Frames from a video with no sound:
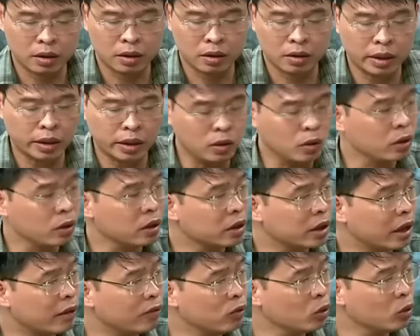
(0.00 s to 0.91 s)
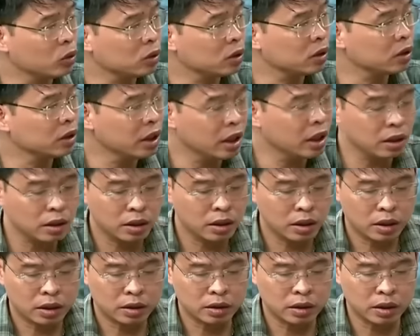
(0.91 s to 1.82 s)
thay đổi thảm phù tự nhiên
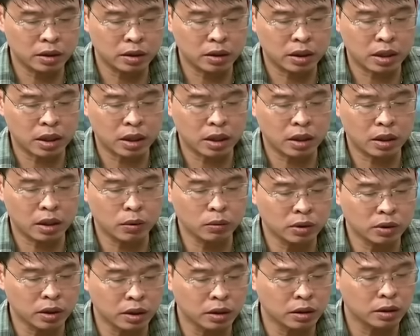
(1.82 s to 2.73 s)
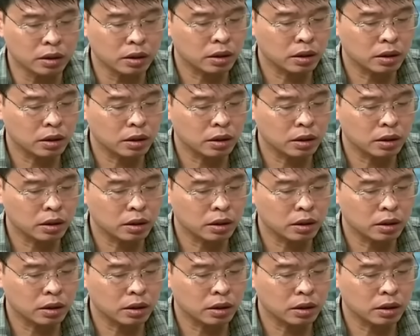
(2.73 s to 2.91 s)
xây dựng các cái công trình